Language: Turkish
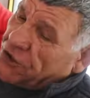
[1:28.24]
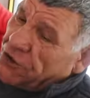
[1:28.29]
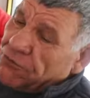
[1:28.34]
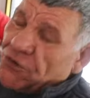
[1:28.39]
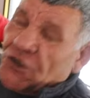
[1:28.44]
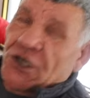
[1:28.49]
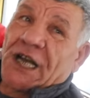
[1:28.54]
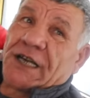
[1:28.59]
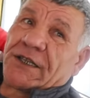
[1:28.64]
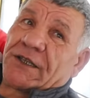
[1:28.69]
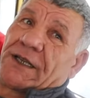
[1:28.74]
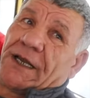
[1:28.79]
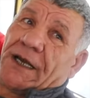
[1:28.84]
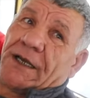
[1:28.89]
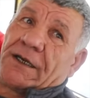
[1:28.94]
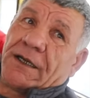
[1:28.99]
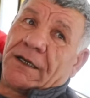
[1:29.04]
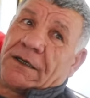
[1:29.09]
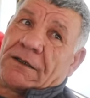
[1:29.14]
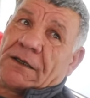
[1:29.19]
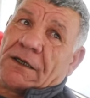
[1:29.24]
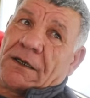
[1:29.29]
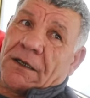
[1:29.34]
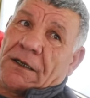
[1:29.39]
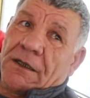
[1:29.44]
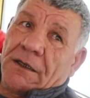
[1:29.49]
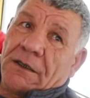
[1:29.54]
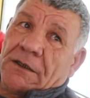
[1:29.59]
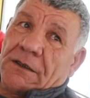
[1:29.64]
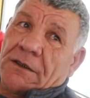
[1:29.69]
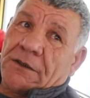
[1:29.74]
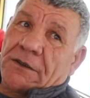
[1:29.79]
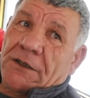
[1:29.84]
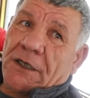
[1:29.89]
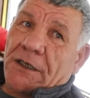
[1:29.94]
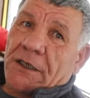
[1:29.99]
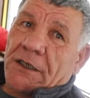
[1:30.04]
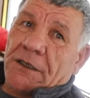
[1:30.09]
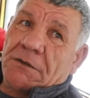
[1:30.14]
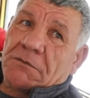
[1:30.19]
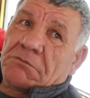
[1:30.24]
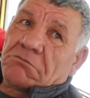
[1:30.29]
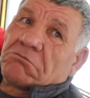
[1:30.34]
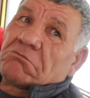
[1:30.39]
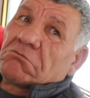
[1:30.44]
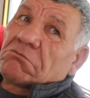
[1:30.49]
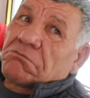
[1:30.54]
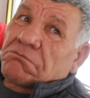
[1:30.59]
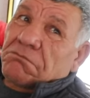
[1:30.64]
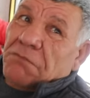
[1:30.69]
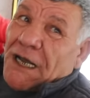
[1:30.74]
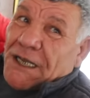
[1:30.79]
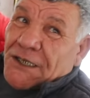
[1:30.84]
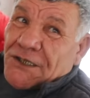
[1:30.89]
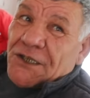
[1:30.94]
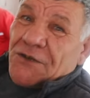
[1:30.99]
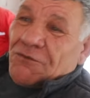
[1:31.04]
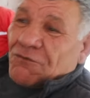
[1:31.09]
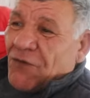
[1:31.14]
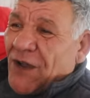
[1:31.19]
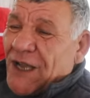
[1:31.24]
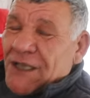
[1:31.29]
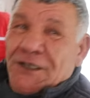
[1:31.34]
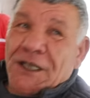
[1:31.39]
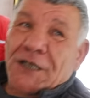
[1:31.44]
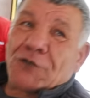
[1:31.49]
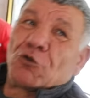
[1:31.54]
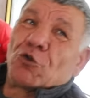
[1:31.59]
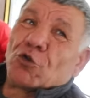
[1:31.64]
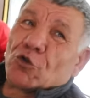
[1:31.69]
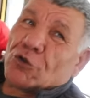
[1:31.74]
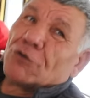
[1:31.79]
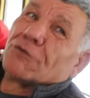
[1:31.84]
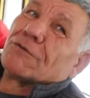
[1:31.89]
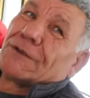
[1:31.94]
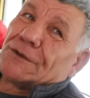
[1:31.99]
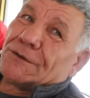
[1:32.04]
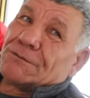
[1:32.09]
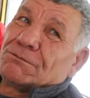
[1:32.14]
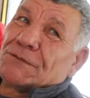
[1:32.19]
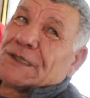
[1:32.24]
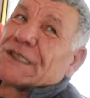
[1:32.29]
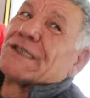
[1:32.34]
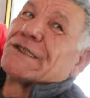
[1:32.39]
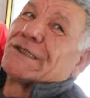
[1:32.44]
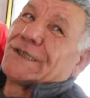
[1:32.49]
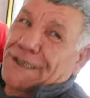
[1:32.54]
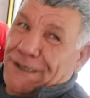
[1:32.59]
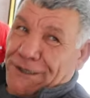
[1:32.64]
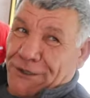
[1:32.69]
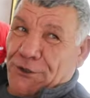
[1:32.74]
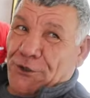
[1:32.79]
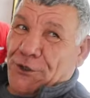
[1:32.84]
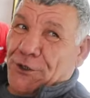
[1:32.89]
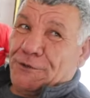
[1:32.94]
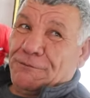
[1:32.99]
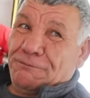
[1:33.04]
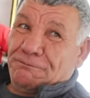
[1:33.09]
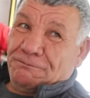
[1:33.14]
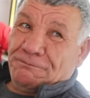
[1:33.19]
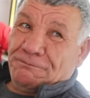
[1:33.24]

Şimdi şart yani. Seni bazı fazla durdu, bakımını kıtırıyor.